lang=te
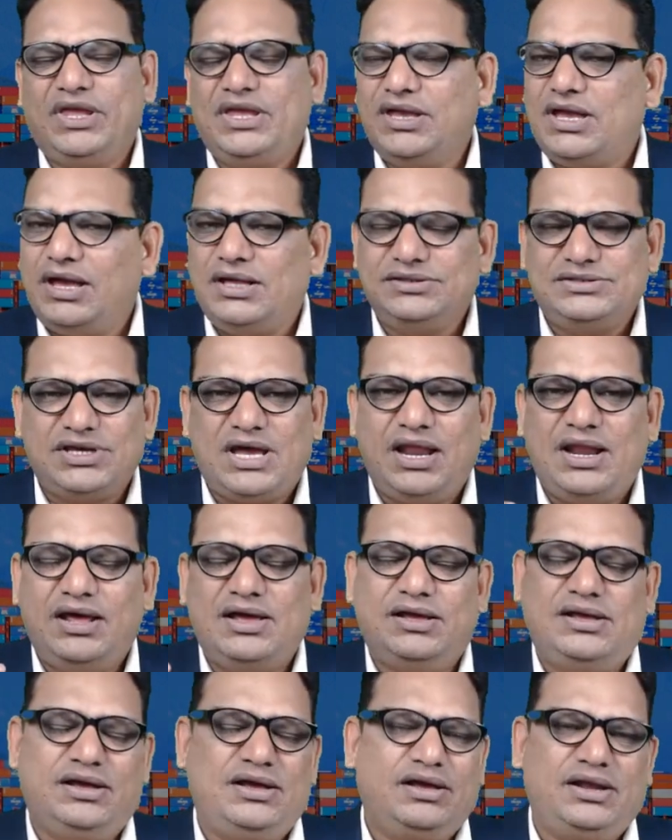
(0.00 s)
ఇంకా చాలా
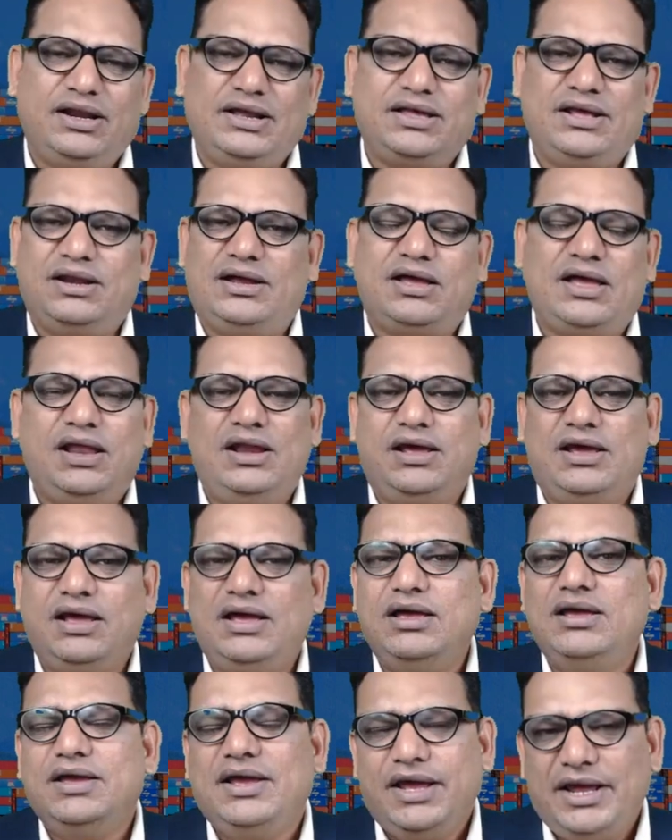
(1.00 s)
రకరకాలుగా
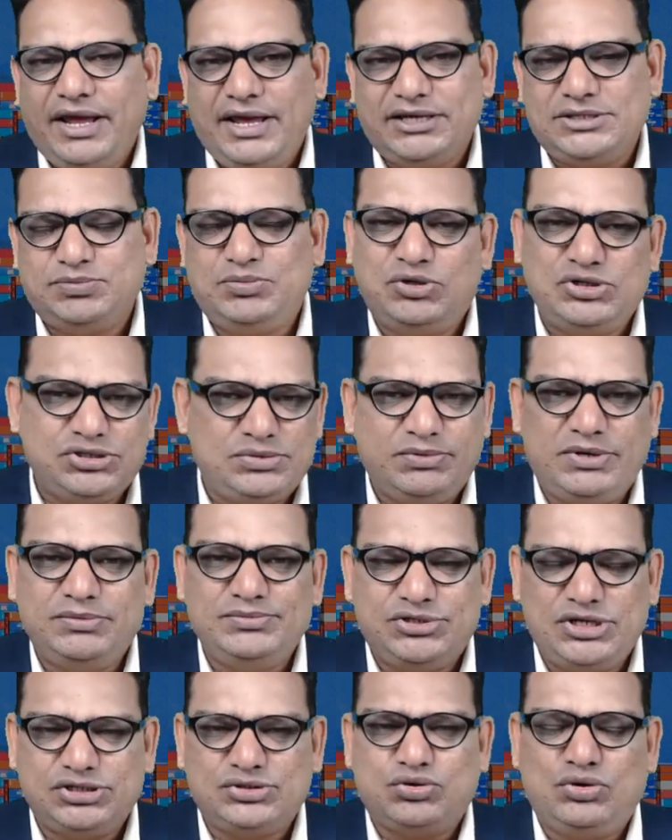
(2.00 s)
ఎక్స్పోర్ట్స్ మనం
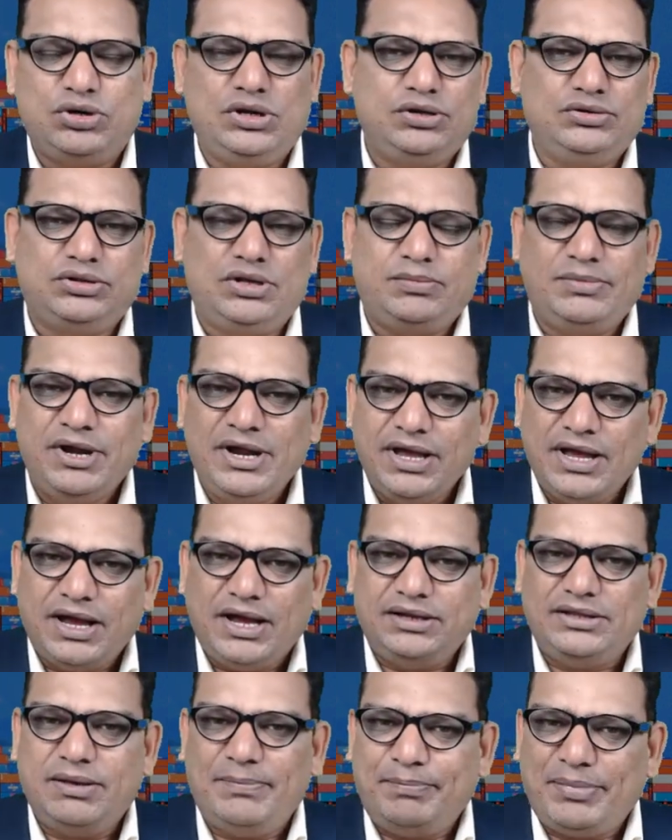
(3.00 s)
చేసుకోగలుగుతాం
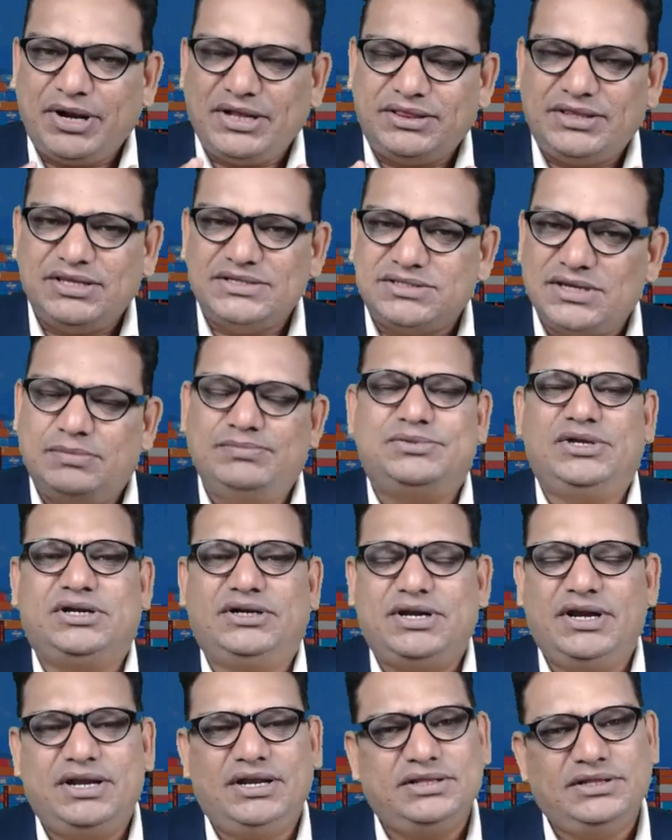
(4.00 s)
అంటే ప్రతి
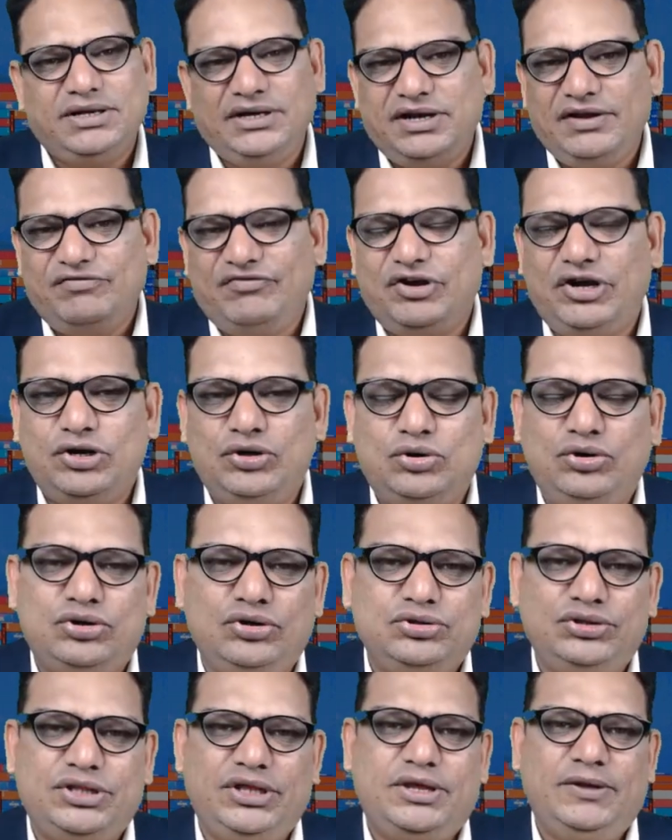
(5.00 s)
సబ్జెక్ట్ అనేది డిఫరెంట్
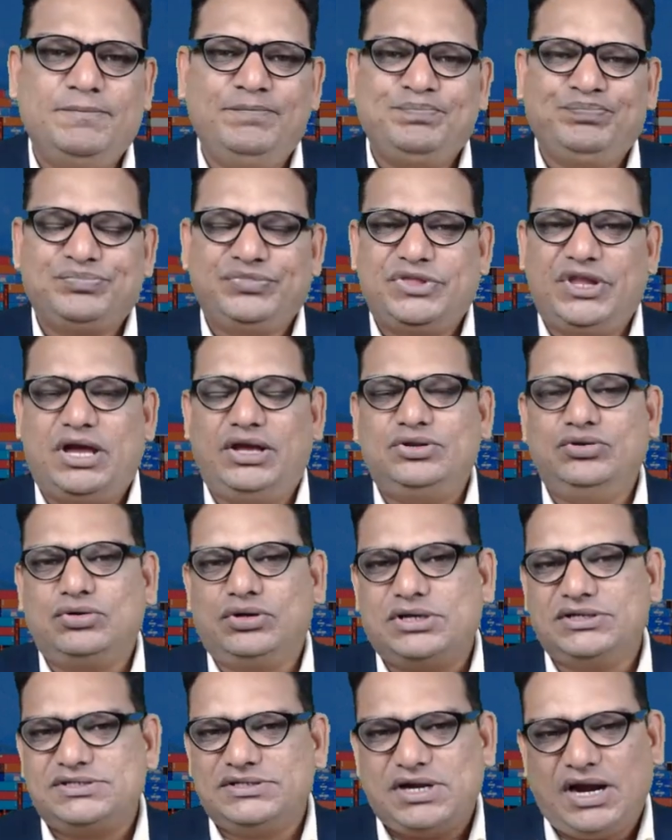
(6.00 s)
ఉంటుంది దాని
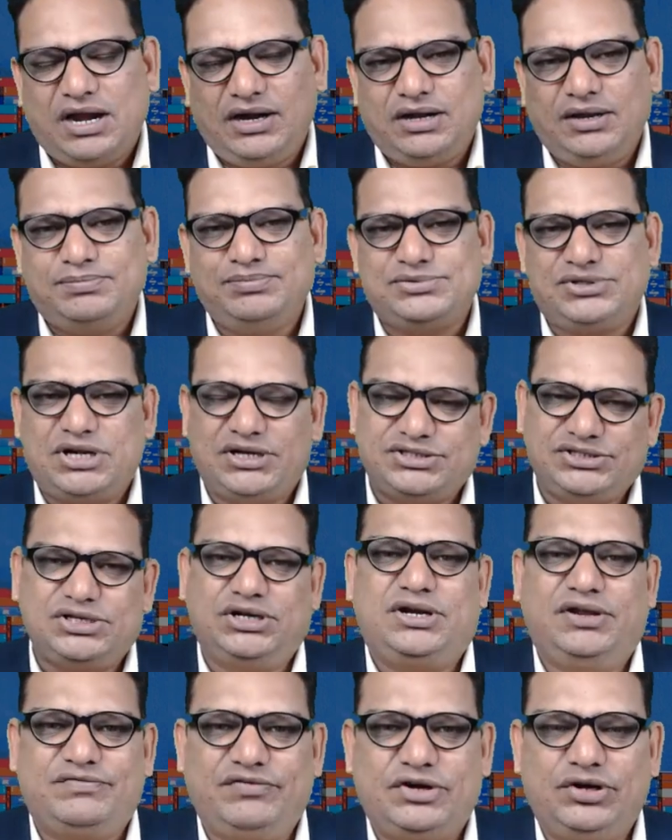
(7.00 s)
యొక్క స్టార్టప్
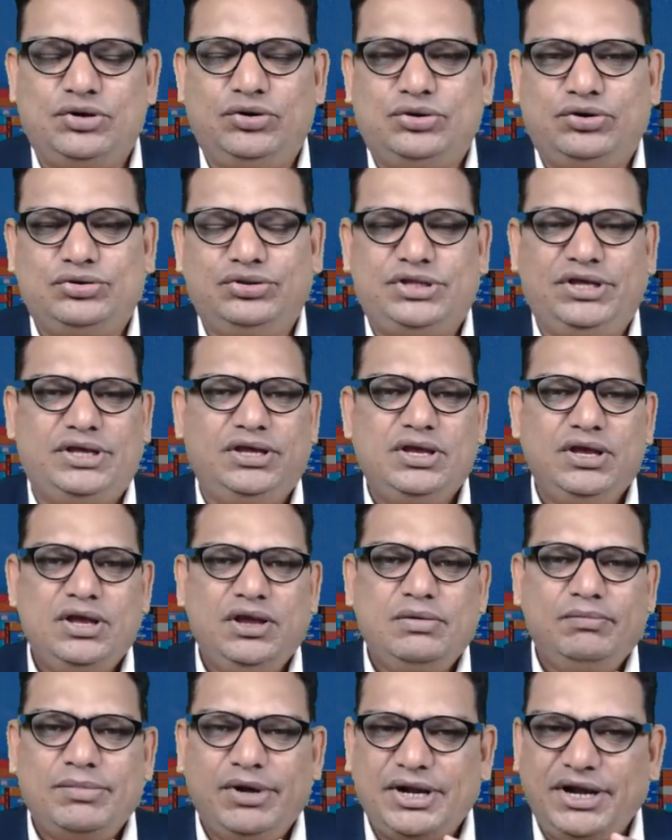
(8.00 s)
స్ట్రక్చర్ డిఫరెంట్ ఉంటుంది
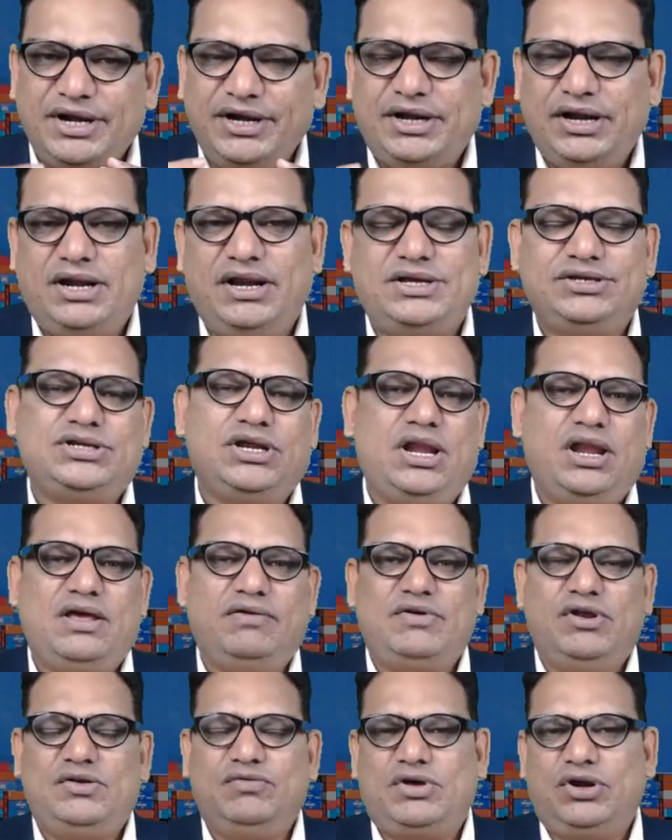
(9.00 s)
మరి ఇంటర్నేషనల్
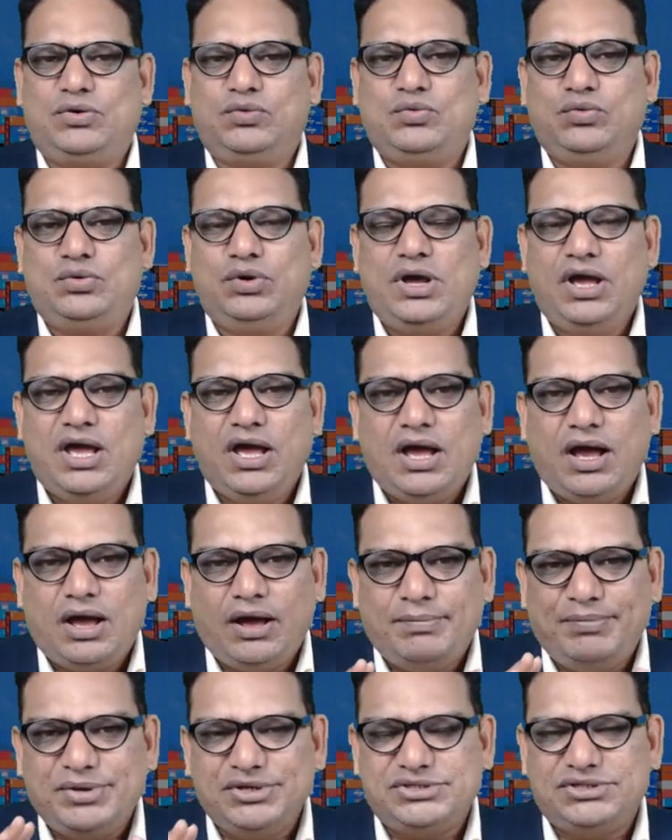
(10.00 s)
లెవెల్ వరకు
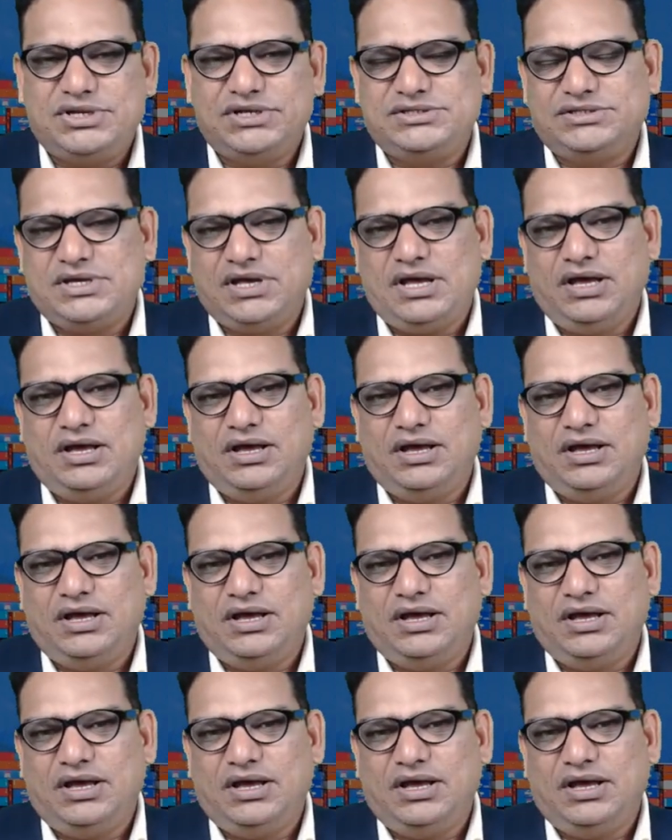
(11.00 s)
ఆ బిజినెస్